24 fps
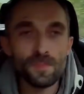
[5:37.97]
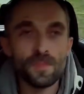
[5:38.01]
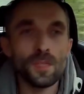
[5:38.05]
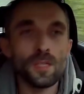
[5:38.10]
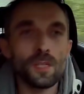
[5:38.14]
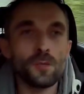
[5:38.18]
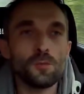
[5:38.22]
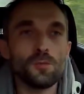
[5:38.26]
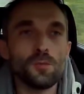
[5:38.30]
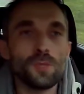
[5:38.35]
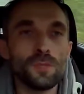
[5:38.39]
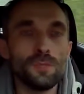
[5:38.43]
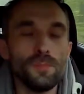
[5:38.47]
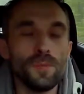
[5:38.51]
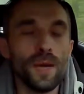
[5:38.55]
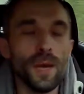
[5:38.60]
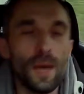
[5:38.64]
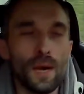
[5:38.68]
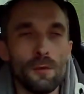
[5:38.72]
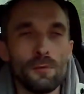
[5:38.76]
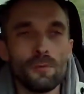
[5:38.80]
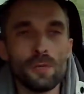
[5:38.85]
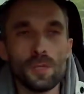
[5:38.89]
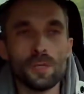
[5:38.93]
Który
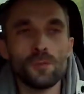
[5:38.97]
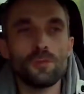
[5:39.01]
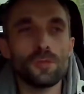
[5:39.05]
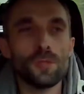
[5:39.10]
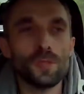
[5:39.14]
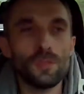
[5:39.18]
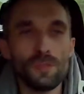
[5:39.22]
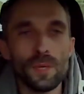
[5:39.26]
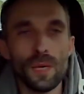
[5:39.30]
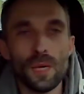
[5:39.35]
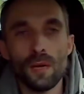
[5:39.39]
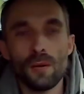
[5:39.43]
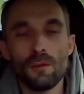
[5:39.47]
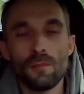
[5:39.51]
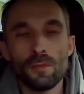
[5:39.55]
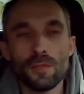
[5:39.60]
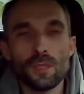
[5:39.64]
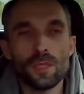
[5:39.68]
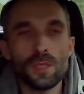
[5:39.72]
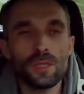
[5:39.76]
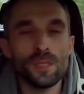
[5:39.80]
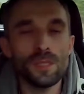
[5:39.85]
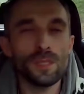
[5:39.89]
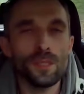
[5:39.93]
miał, który miał e,
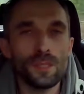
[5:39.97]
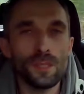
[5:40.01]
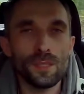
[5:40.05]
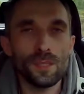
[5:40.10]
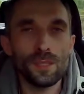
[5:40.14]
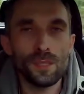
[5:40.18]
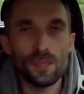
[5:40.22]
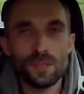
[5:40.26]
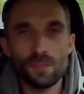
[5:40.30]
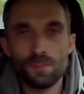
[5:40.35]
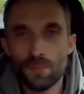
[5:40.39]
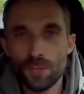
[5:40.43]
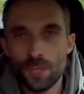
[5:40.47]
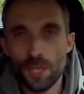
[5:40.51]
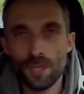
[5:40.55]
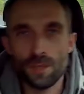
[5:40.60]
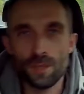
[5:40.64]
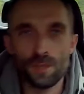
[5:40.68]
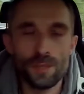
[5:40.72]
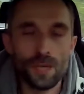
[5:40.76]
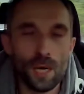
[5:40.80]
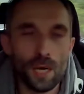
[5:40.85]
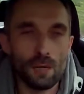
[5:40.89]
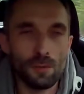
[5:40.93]

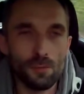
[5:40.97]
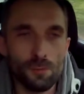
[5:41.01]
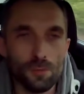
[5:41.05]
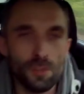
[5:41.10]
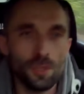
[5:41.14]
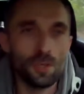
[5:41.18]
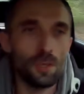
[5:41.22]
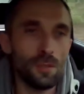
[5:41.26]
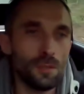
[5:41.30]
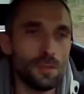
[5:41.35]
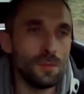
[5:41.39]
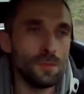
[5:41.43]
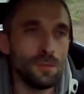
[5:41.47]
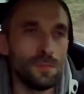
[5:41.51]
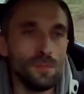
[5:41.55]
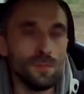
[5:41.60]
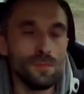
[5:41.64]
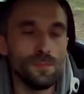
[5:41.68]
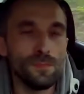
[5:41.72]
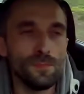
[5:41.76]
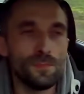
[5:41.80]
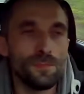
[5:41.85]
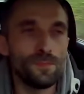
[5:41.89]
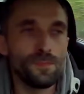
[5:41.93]
sprzęt audio,
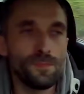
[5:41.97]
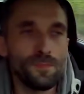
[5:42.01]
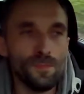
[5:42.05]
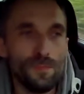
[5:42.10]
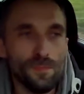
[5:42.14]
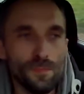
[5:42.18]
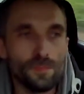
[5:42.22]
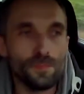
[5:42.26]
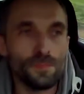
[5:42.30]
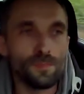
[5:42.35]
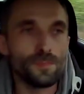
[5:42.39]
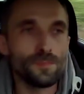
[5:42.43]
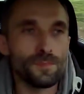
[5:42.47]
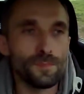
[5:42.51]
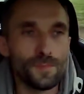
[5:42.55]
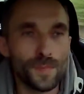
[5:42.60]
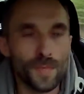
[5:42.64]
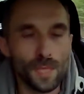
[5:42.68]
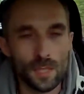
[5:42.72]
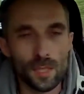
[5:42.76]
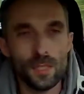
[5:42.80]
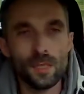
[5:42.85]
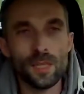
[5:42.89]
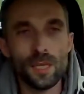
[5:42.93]

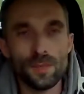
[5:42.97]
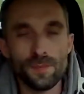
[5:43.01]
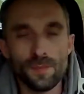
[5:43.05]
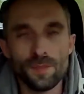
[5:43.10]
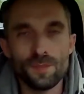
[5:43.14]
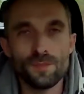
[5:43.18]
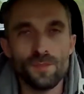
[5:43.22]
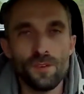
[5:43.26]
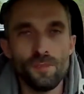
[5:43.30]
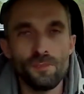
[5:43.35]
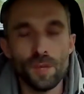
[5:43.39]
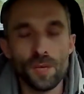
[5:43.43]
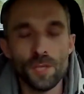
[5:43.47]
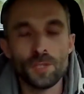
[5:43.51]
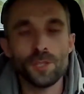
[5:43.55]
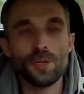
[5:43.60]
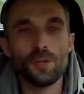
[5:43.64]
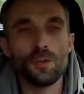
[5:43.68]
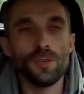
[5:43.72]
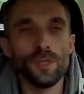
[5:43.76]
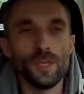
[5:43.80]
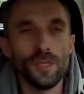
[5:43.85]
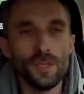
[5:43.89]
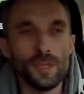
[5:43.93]
taki nawet
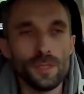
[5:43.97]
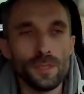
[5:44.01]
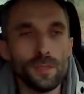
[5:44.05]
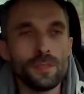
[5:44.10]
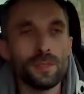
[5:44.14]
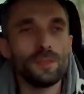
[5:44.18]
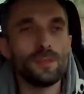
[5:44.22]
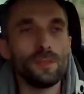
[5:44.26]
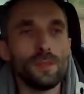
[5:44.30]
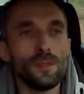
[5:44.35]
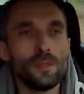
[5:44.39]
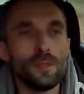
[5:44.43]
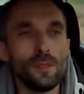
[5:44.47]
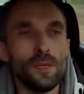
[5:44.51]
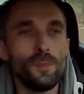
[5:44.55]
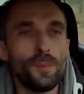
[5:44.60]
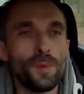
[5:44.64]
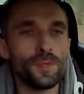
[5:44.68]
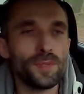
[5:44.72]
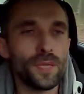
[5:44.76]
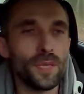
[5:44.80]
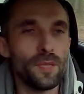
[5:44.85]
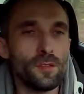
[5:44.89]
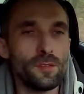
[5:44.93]
wypasiony. I
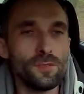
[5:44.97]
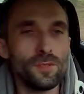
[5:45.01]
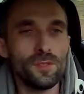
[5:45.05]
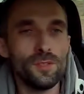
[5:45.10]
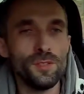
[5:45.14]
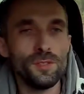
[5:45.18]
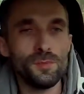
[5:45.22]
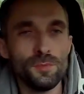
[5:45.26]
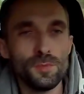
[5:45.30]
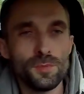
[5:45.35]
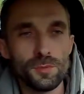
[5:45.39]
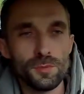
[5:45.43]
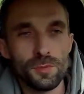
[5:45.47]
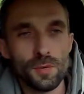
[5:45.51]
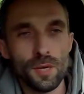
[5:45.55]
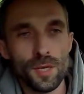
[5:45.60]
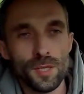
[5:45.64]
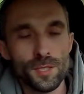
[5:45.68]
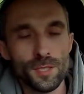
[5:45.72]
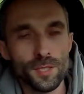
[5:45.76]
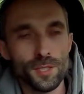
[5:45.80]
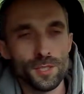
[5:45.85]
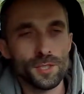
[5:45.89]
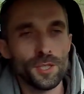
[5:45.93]
postanowiliśmy,
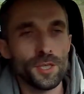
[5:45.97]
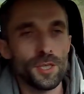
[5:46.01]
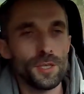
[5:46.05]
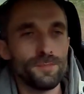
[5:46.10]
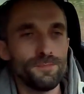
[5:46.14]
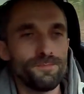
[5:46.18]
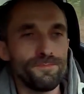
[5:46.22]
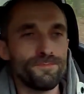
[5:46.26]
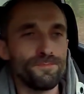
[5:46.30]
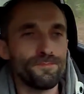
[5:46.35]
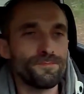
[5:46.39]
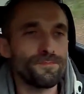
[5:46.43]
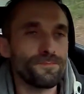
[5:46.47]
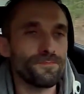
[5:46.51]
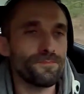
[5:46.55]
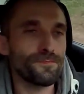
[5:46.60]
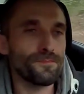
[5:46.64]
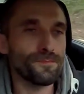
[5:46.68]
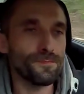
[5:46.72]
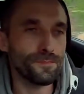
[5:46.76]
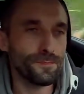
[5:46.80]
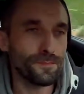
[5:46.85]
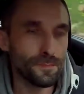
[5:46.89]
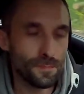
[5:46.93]
słuchajcie, że
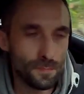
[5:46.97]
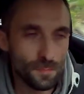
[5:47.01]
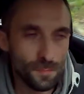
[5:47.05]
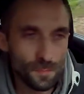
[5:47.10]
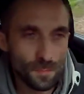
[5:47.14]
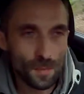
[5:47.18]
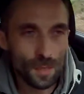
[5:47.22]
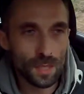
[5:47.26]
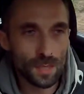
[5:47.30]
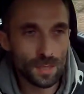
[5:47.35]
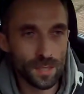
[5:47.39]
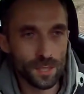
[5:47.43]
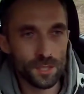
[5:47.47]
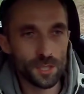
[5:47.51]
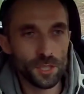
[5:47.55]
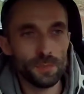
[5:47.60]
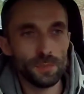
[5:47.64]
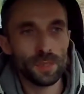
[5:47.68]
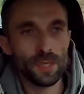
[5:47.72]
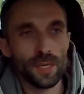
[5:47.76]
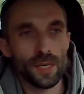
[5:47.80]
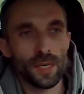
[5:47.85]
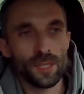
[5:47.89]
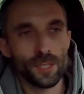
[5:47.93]

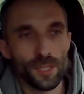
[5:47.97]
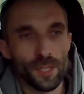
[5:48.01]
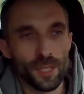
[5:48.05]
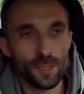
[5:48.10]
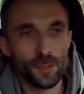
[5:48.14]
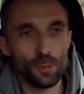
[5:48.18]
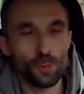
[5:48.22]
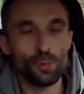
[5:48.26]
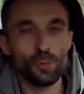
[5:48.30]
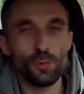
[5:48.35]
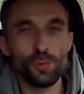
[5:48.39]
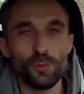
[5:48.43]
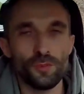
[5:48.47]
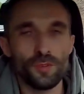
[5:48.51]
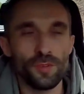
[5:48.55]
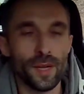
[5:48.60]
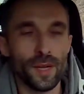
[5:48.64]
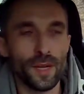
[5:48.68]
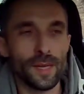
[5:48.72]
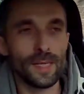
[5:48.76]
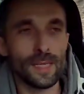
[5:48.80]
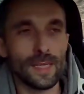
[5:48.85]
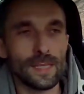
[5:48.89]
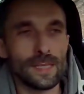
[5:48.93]
zaczniemy grać na studniówkach